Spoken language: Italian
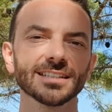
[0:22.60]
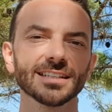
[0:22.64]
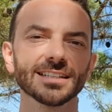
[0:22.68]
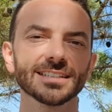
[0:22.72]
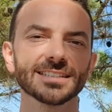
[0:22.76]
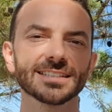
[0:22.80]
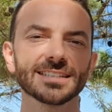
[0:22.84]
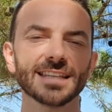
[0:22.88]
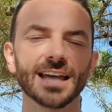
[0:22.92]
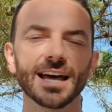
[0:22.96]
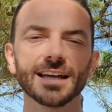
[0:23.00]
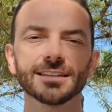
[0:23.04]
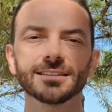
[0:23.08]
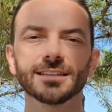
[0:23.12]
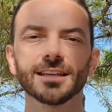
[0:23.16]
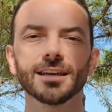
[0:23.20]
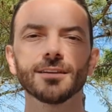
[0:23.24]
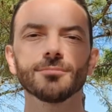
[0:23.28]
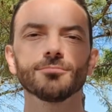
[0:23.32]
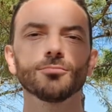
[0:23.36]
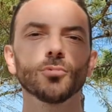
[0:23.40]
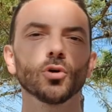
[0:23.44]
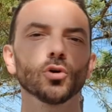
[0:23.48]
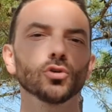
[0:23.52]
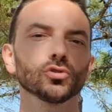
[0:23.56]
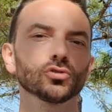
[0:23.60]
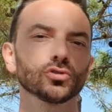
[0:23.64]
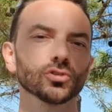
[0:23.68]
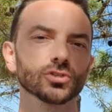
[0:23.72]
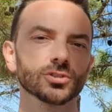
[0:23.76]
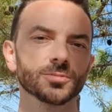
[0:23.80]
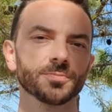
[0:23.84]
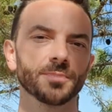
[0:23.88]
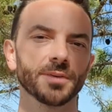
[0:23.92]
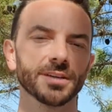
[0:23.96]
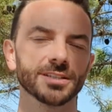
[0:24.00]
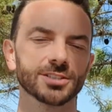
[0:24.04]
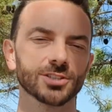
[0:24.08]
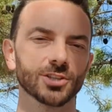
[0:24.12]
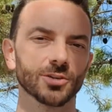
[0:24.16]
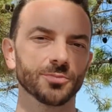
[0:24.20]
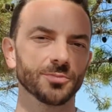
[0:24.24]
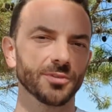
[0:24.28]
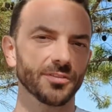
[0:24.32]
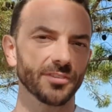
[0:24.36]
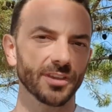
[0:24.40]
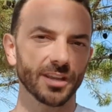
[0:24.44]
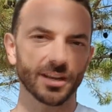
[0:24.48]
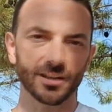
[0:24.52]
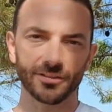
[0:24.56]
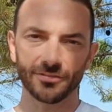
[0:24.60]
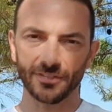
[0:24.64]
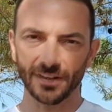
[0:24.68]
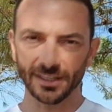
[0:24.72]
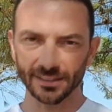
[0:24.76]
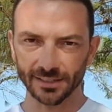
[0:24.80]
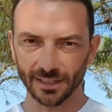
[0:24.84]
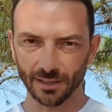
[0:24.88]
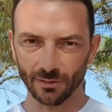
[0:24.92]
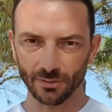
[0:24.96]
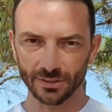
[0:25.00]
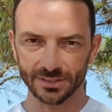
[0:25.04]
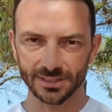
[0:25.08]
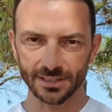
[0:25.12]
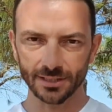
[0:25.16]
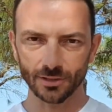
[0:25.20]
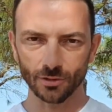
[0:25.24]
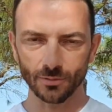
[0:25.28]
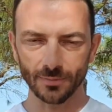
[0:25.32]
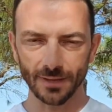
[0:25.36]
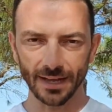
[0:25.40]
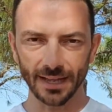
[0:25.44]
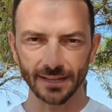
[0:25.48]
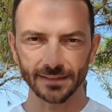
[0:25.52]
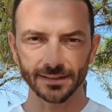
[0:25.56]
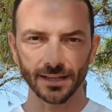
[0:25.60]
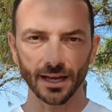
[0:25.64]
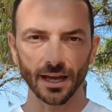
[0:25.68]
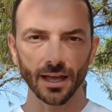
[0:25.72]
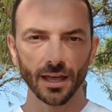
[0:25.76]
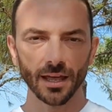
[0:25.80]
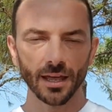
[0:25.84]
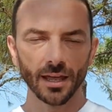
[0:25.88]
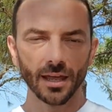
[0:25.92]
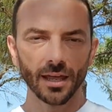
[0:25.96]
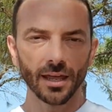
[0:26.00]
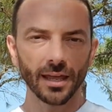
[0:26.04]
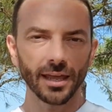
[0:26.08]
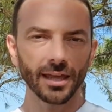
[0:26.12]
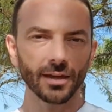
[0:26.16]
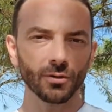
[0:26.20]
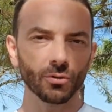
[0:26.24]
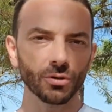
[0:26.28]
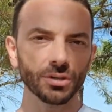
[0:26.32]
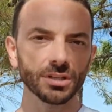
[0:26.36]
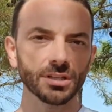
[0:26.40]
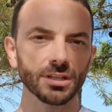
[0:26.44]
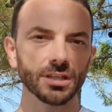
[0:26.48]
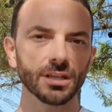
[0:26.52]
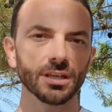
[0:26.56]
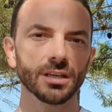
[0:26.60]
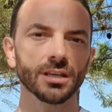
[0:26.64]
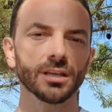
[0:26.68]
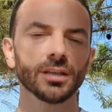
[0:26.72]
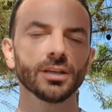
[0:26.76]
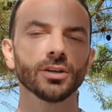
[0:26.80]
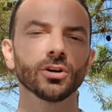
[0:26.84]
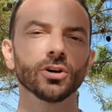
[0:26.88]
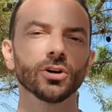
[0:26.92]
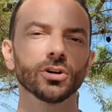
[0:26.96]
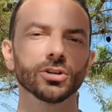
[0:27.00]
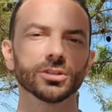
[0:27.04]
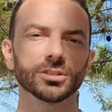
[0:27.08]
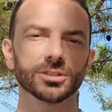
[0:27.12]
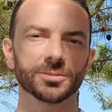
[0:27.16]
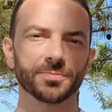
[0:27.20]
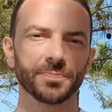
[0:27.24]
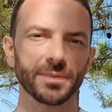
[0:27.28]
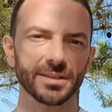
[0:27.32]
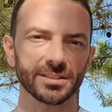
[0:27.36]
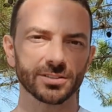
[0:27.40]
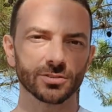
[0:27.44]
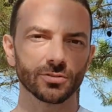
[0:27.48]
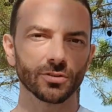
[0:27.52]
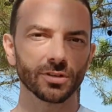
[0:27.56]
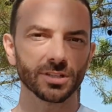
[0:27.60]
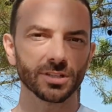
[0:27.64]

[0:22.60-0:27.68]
dell'estate molto spesso mi viene fatta questa domanda e quindi io spesso